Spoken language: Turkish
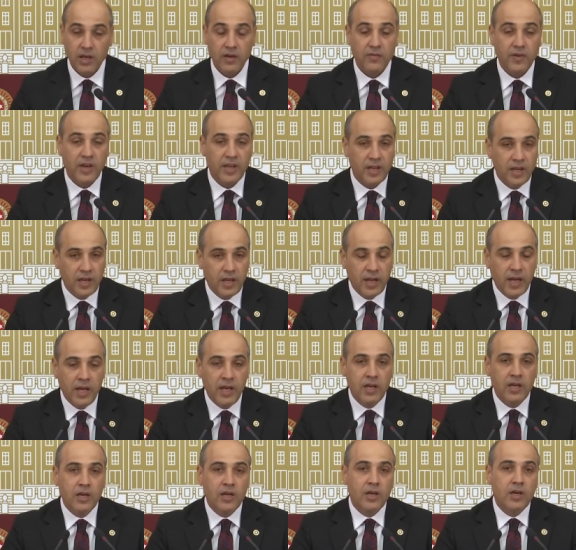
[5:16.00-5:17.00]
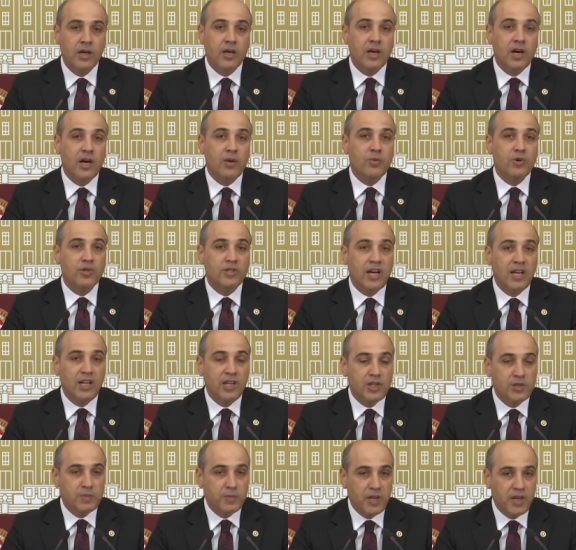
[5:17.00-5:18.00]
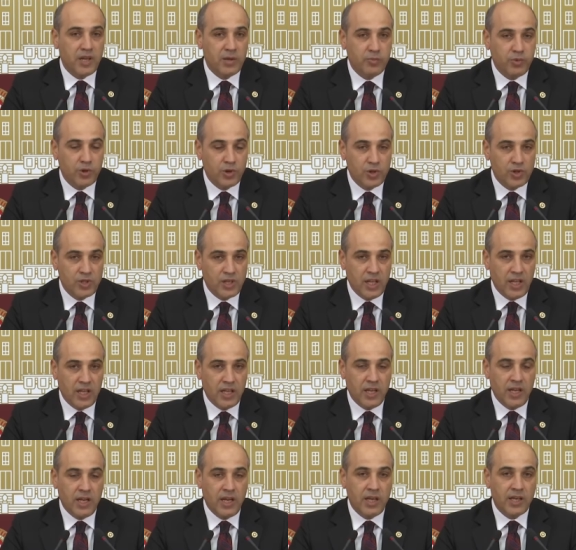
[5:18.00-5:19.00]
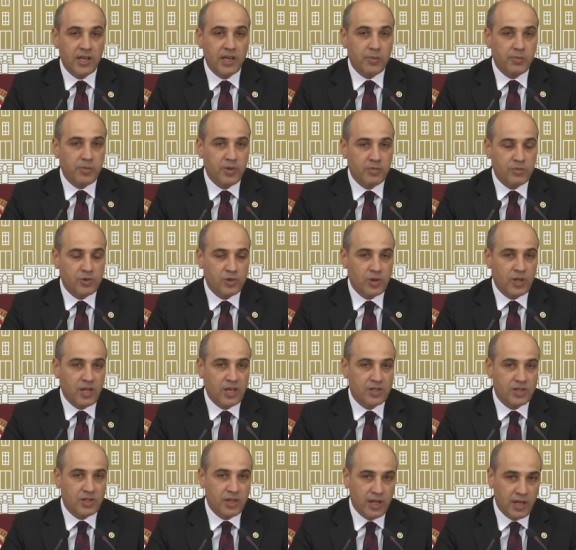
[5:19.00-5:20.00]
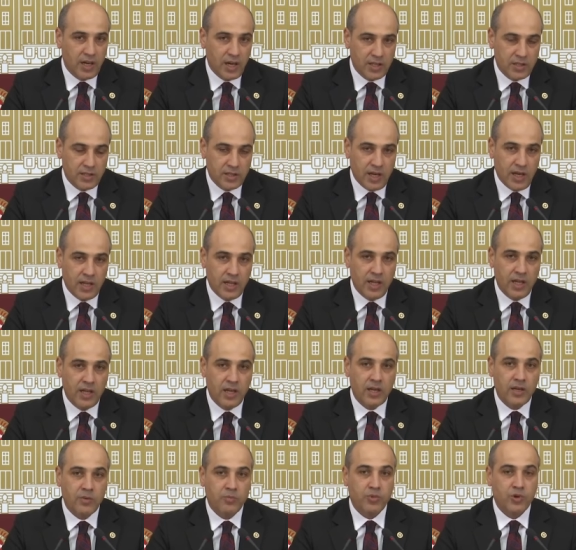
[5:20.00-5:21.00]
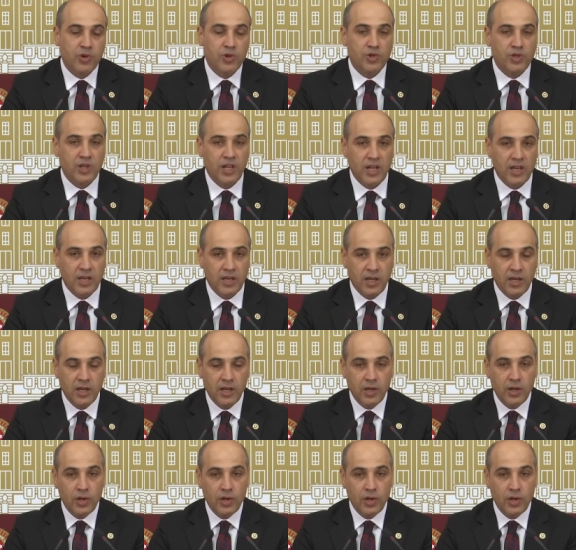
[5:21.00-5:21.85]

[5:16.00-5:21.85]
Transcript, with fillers: ve yine kamu özel işbirliği projeleriyle yapılmış olan şehir hastanelerinin projelerini